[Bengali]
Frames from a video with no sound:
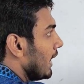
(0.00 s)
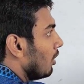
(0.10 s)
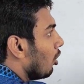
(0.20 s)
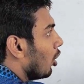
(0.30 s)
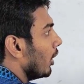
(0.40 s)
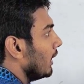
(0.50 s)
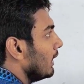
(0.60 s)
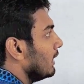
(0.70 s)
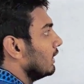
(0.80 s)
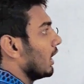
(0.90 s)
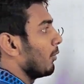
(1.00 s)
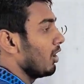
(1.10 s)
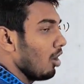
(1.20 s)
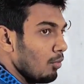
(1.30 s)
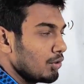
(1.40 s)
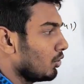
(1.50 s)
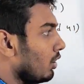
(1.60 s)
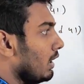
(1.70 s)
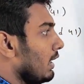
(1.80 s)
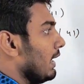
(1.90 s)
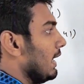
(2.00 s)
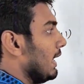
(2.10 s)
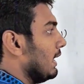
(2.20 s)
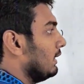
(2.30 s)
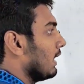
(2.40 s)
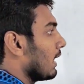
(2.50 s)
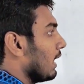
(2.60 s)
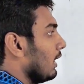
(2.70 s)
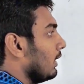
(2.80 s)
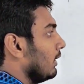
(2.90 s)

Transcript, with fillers: এন হয় তার মানে অবশ্যই এন দ্বারা